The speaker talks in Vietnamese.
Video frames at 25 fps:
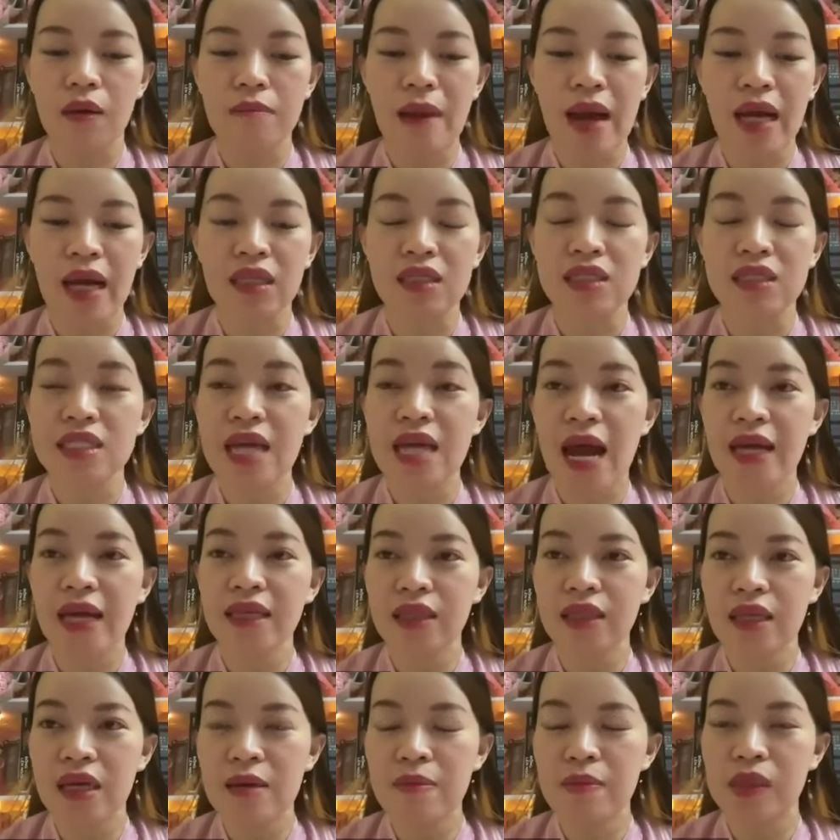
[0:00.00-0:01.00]
bằng trái
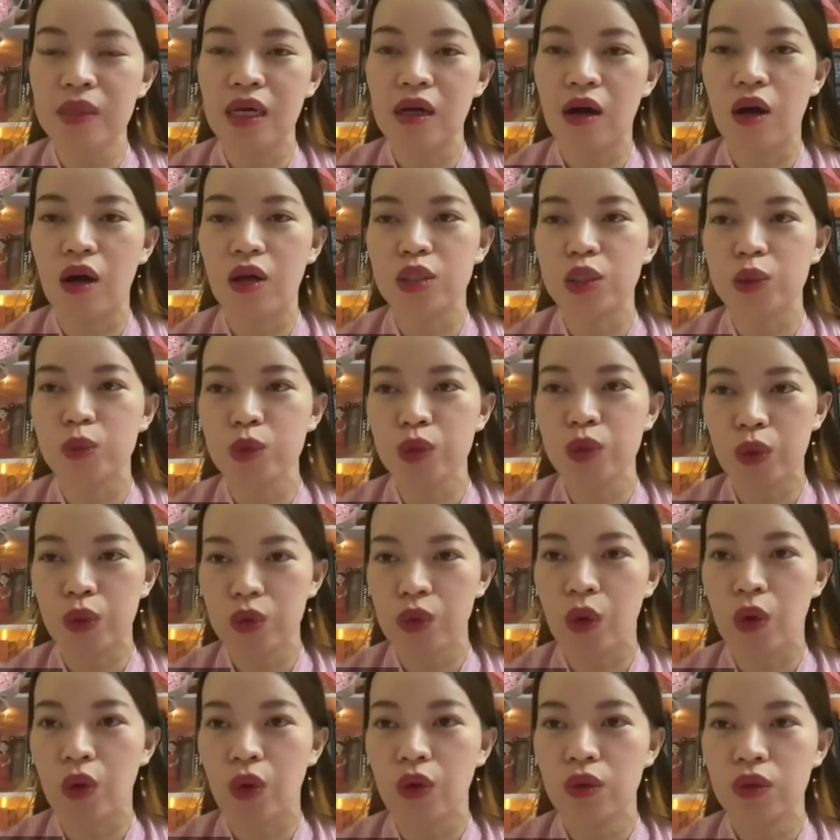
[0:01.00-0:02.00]
tim rằng họ trúng sổ
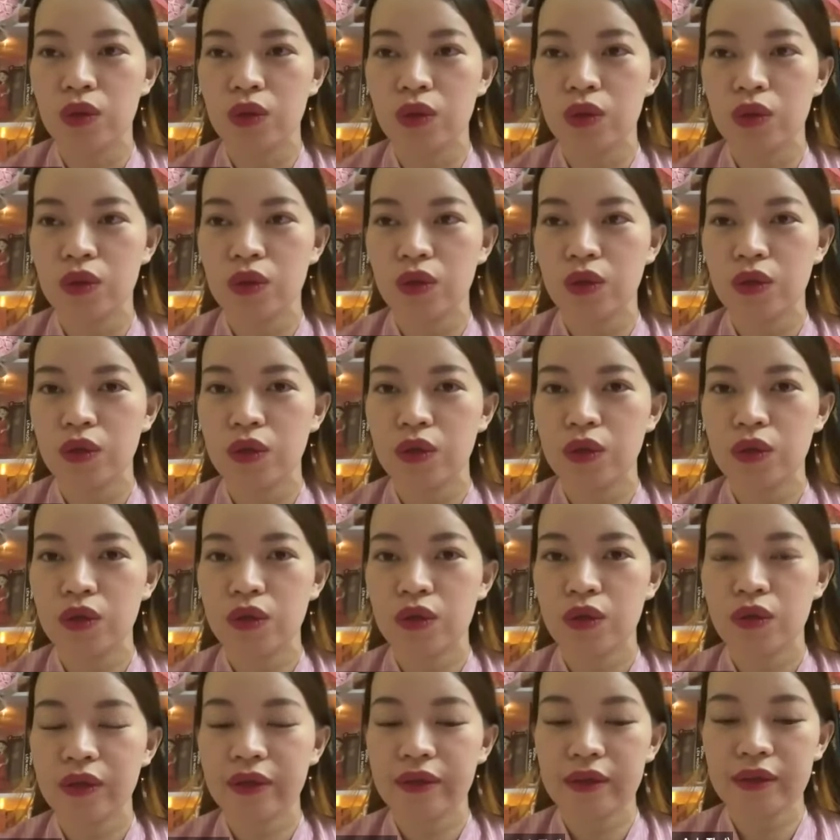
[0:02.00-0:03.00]
số
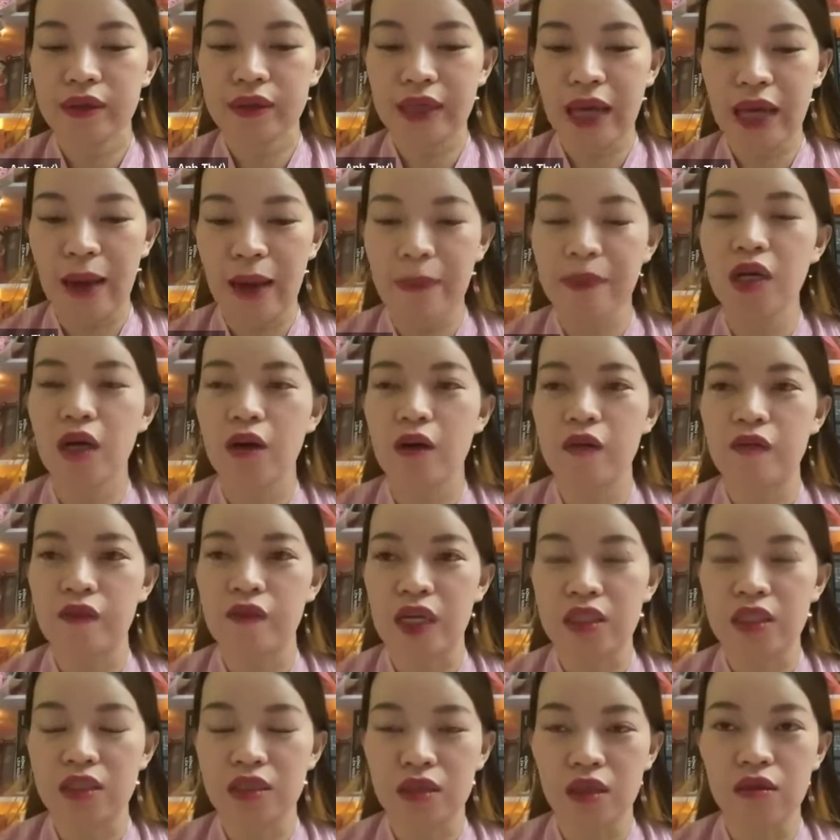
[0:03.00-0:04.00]
cảm nhận
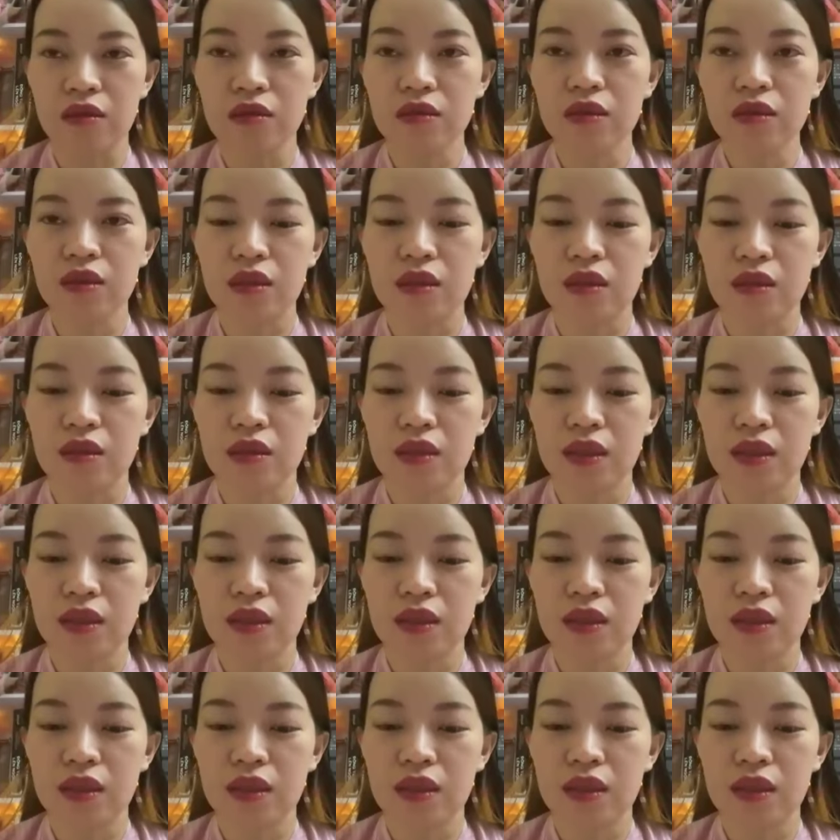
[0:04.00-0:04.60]
và tưởng tượng